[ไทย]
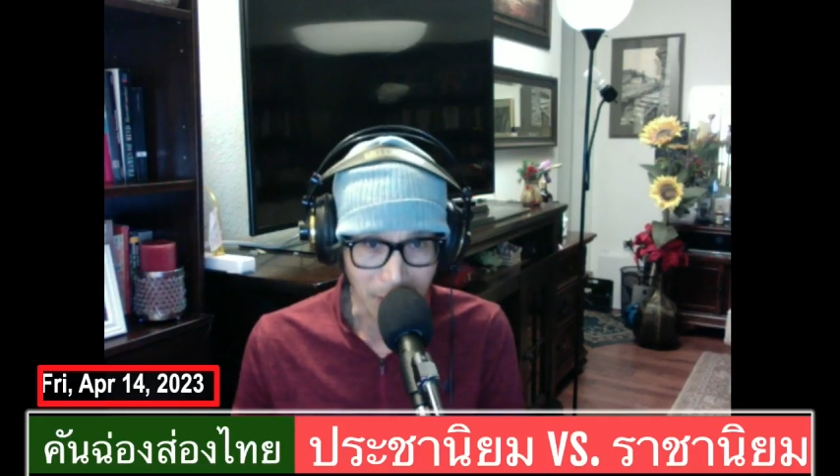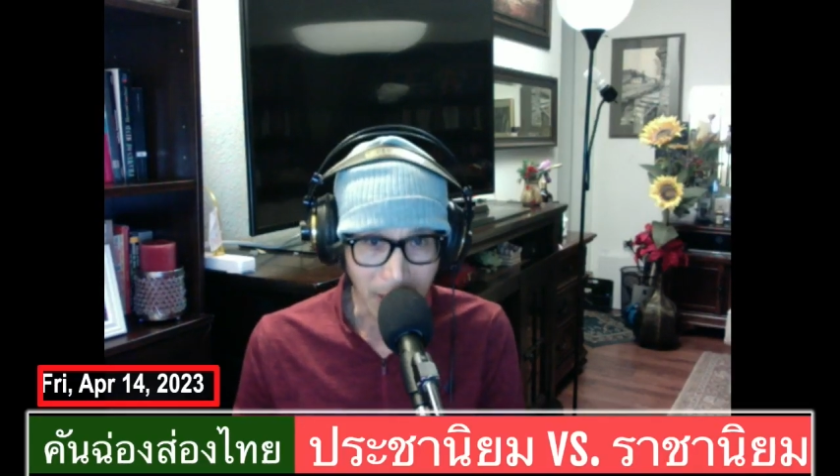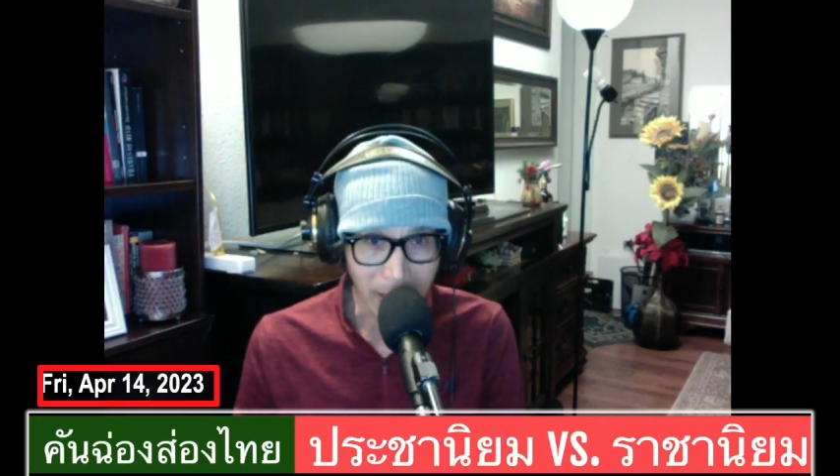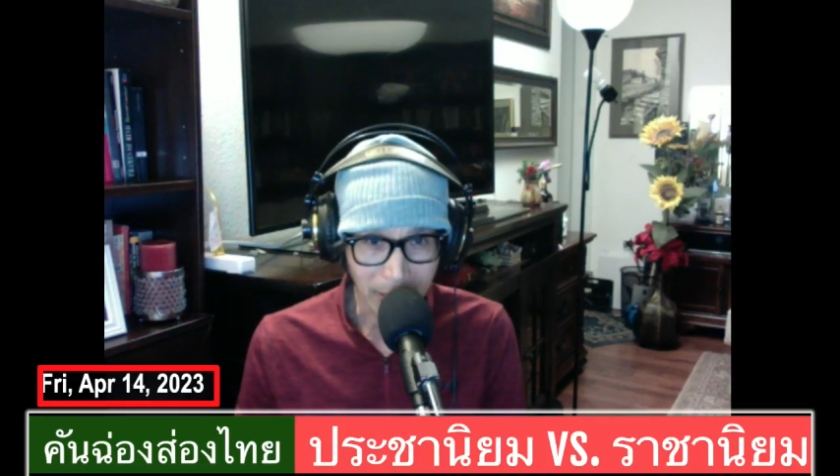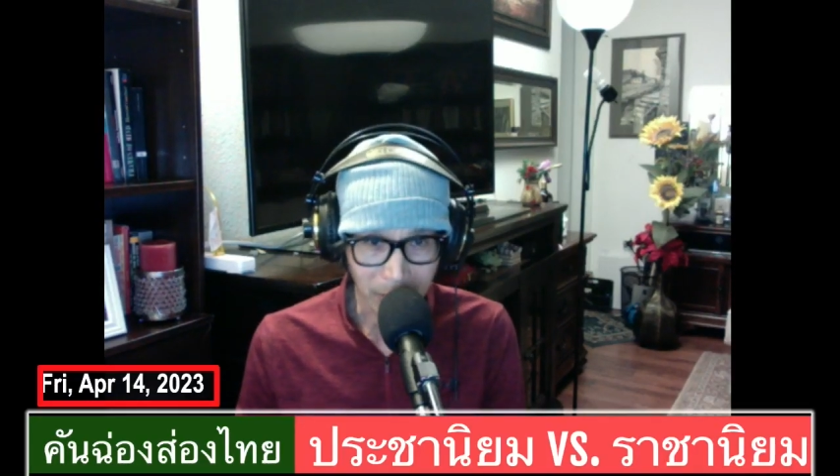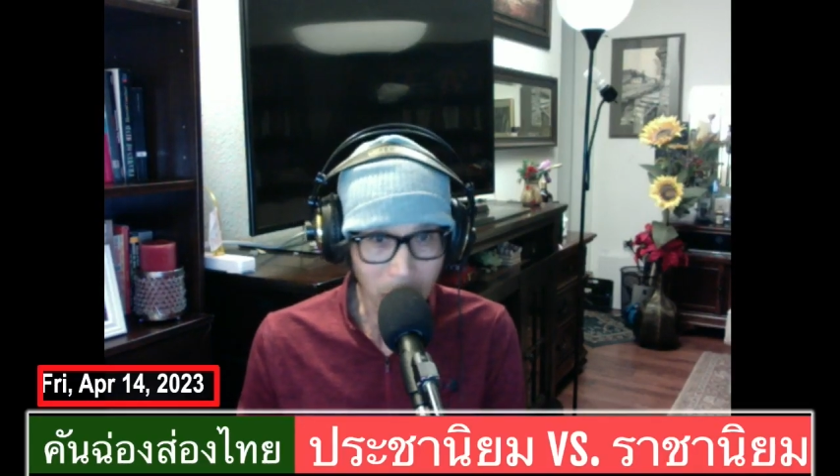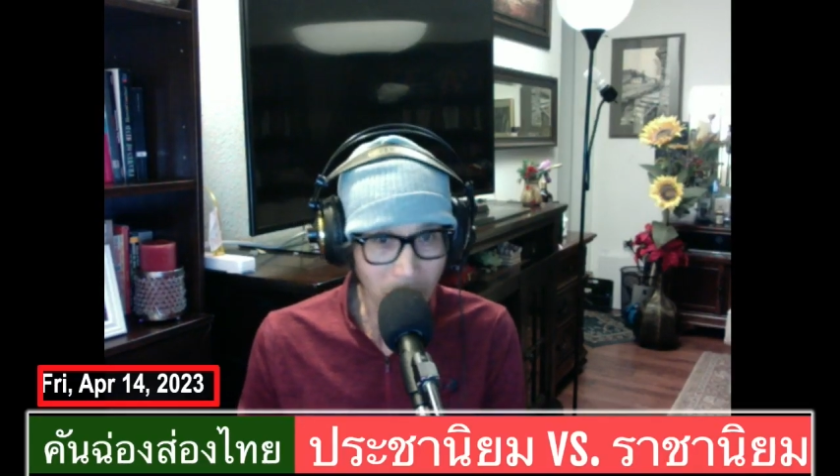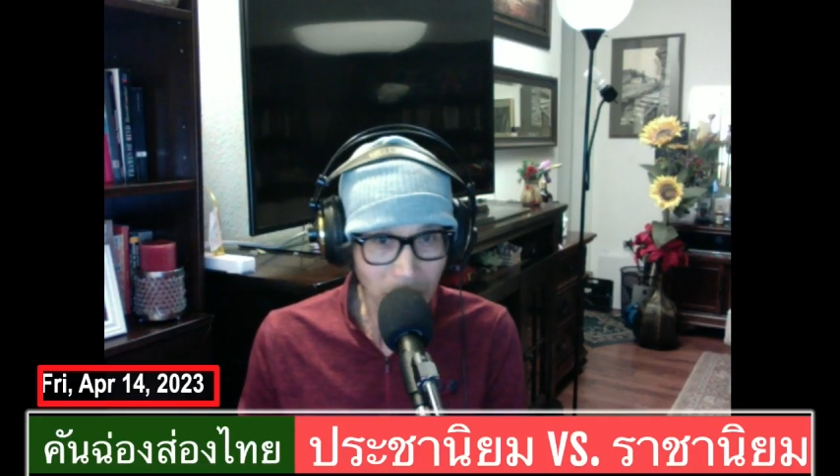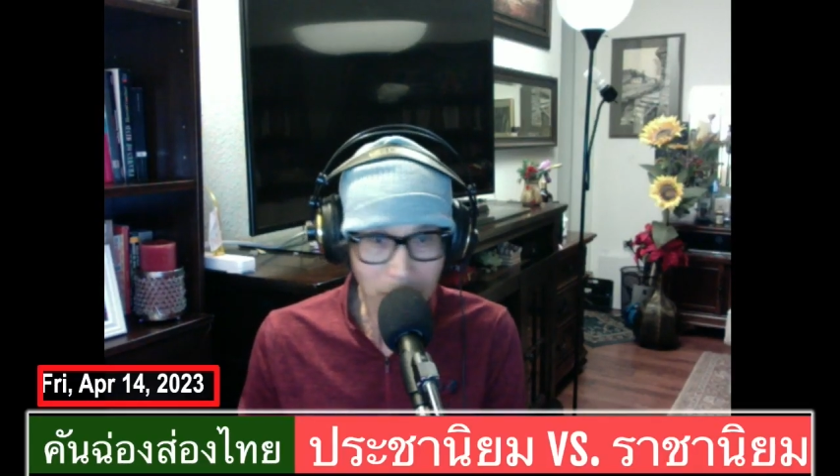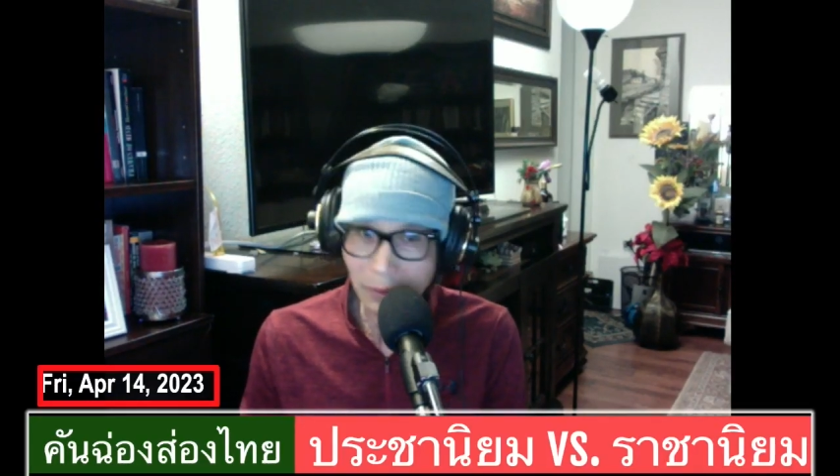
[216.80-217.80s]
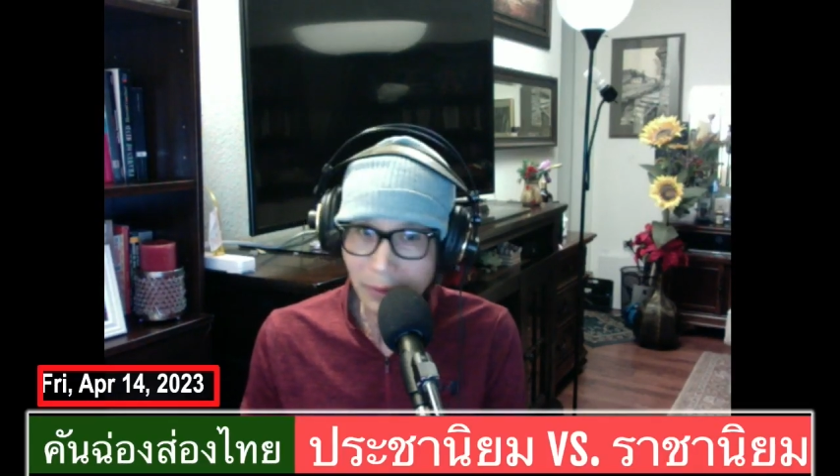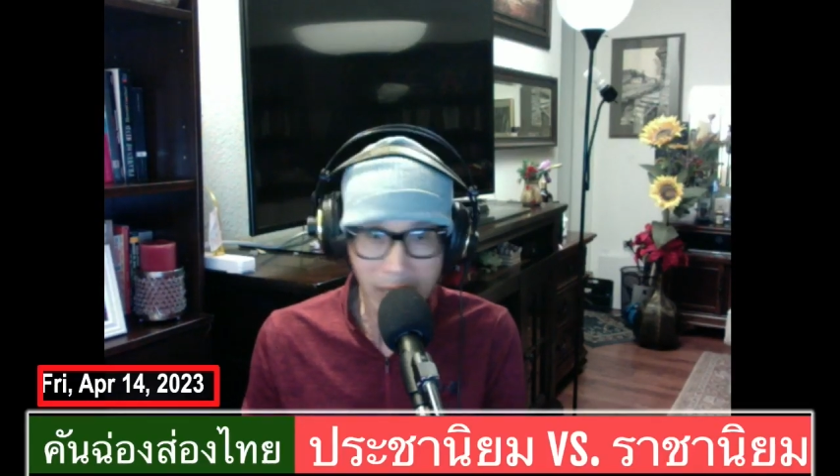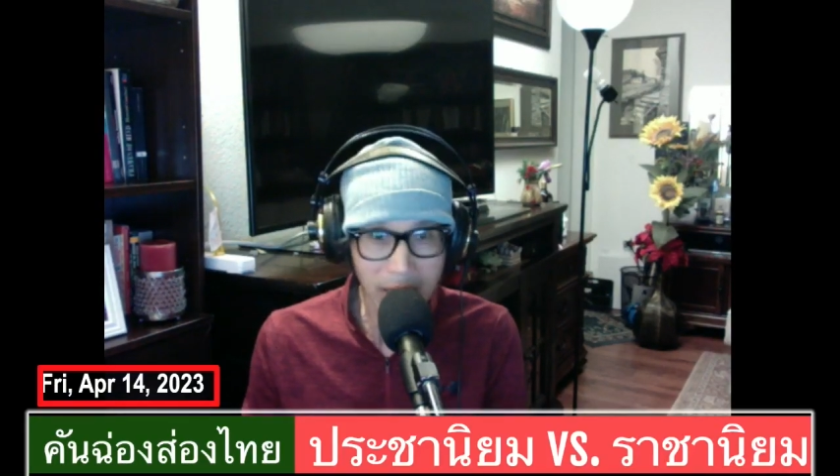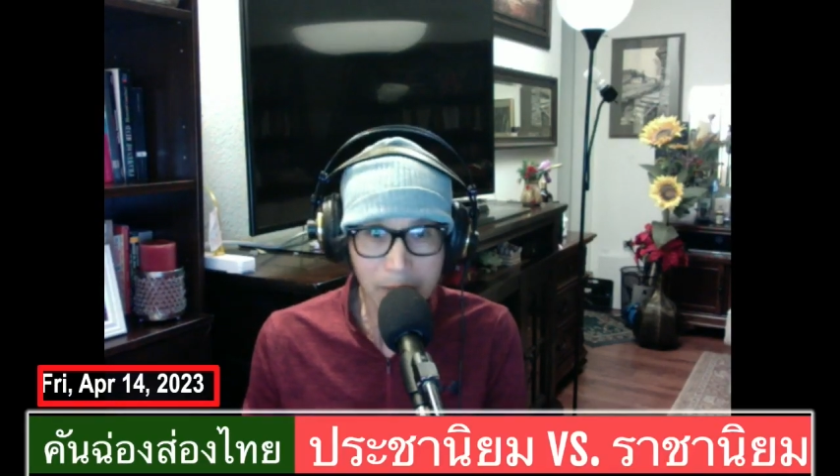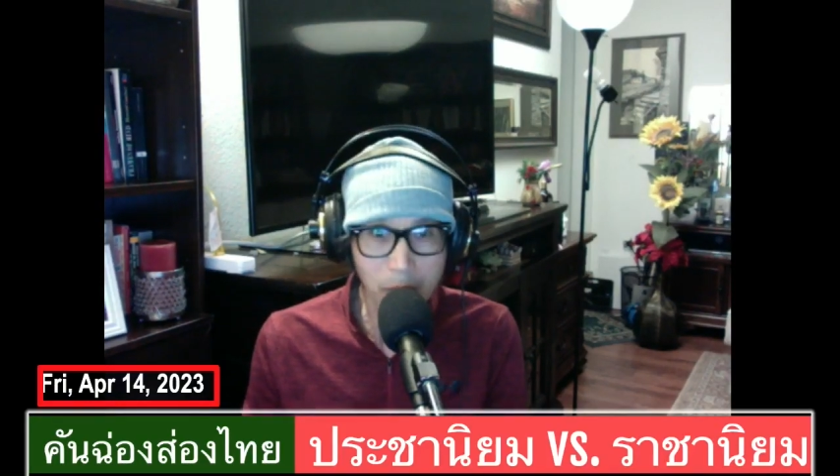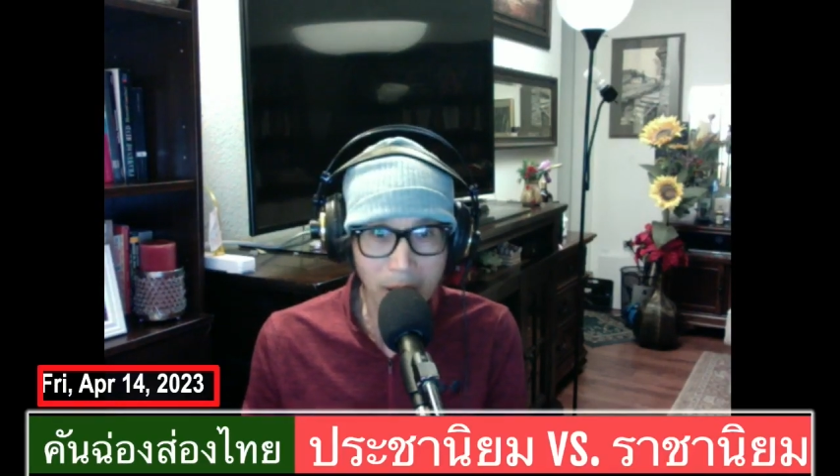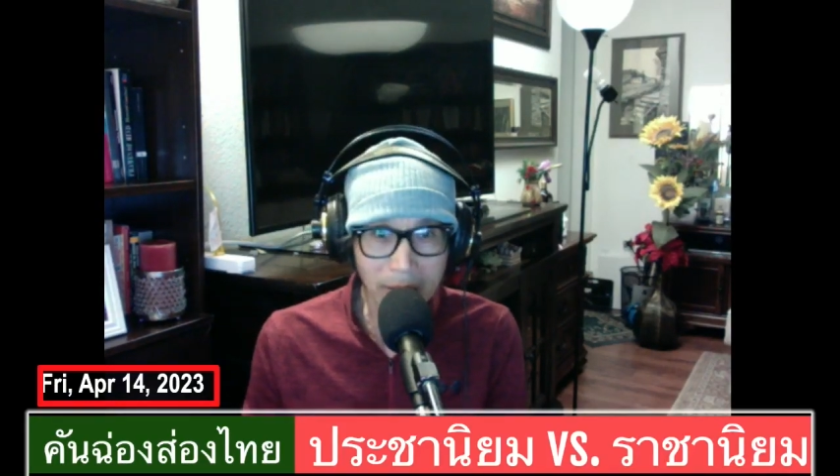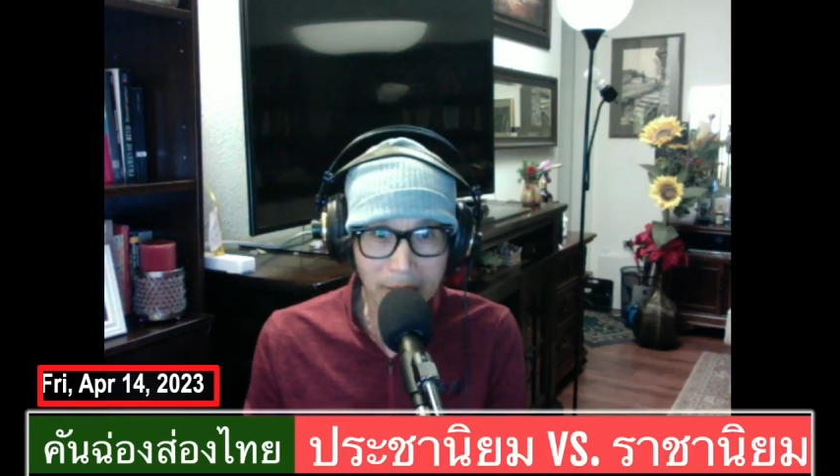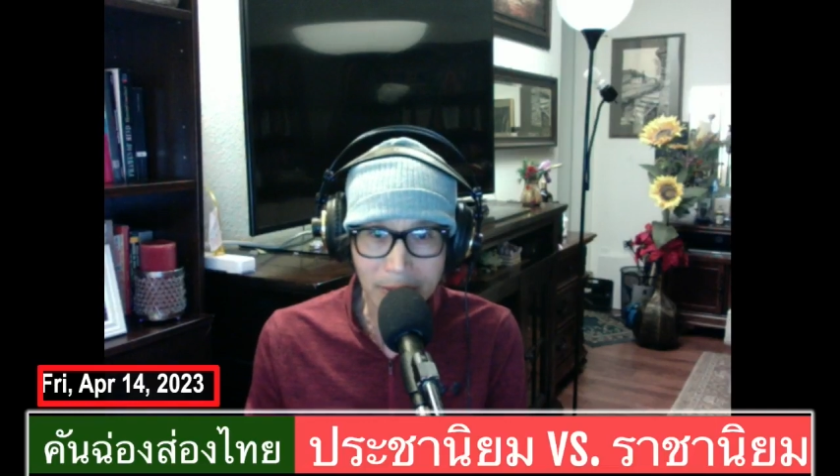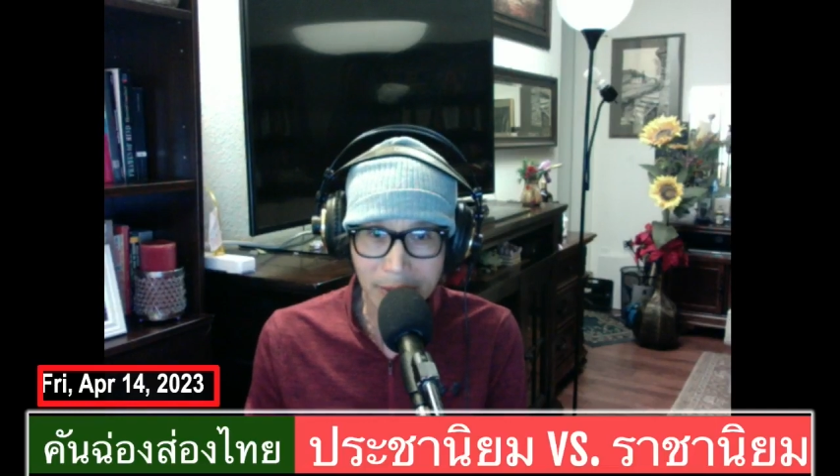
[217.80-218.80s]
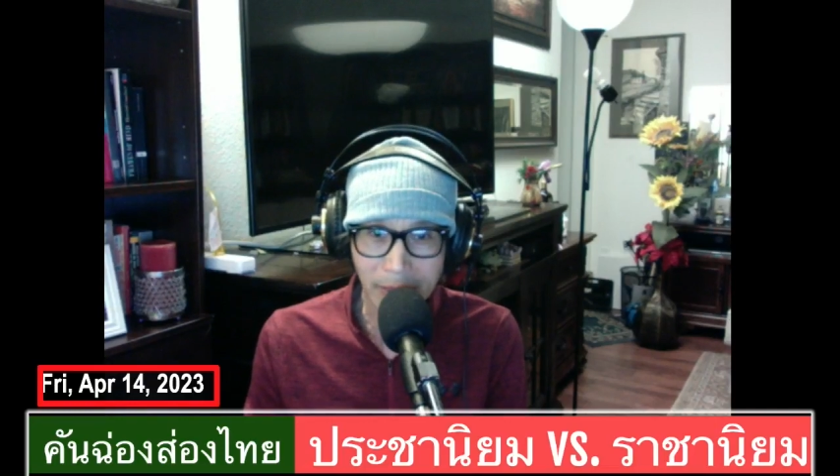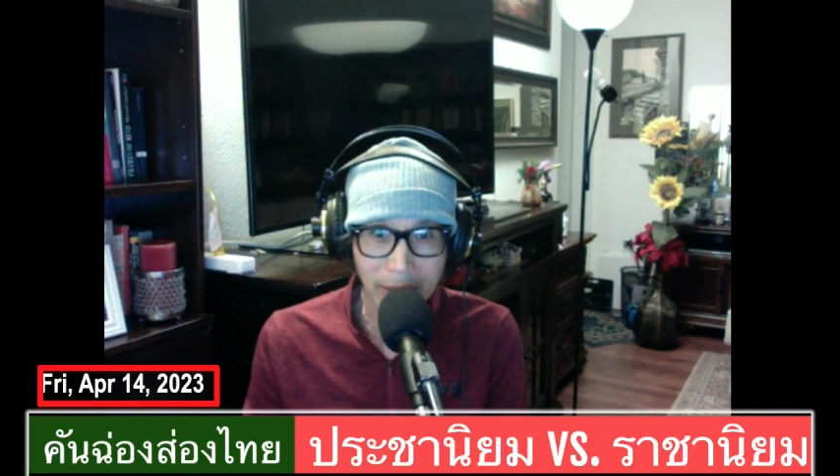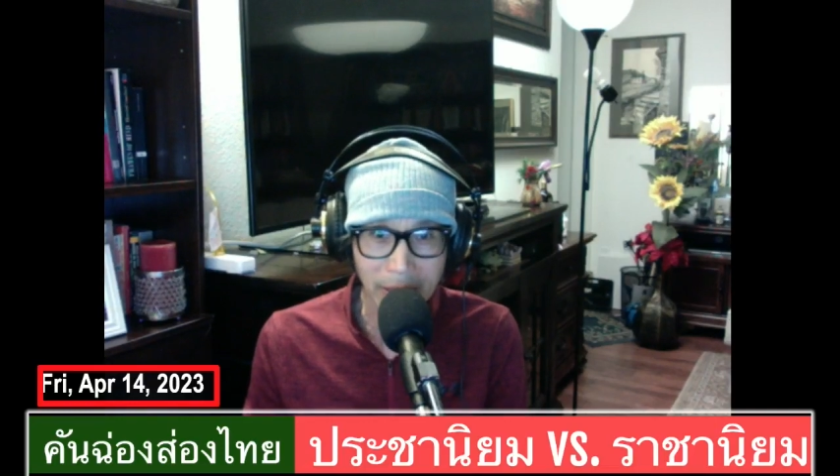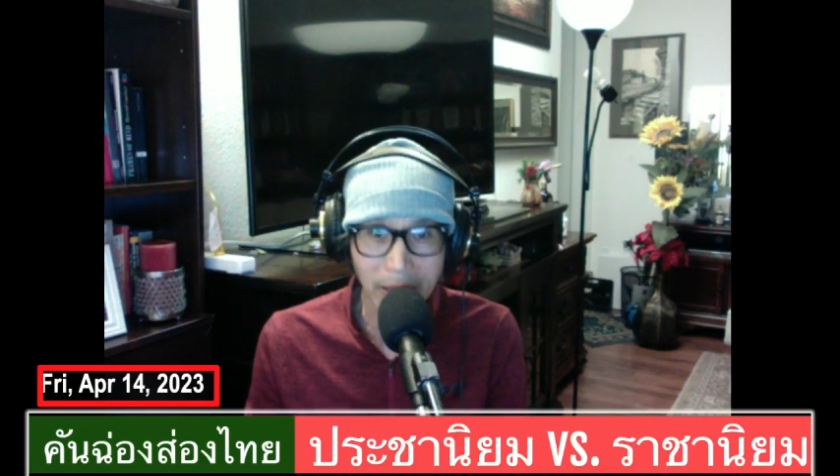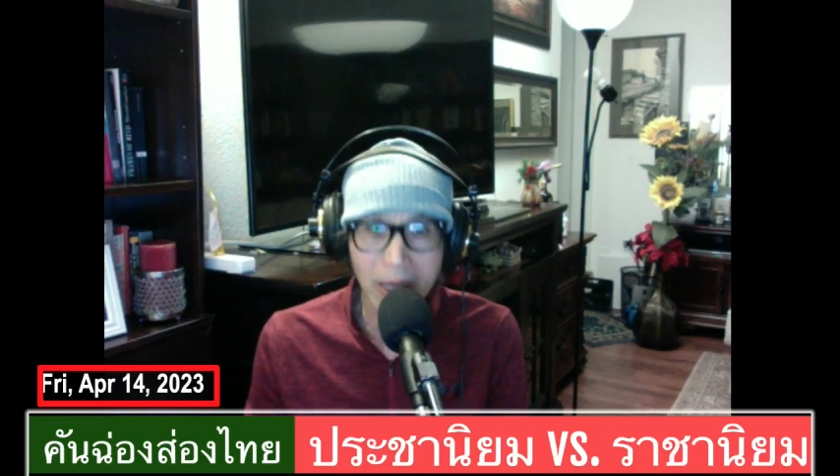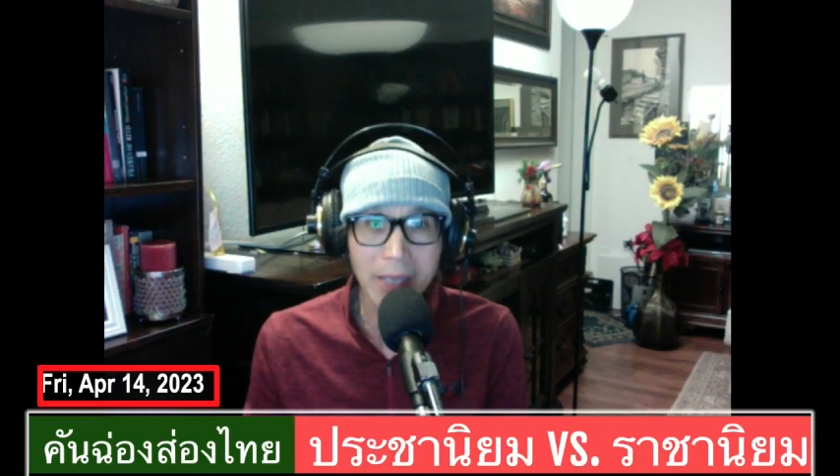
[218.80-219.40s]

และคงนับวันแต่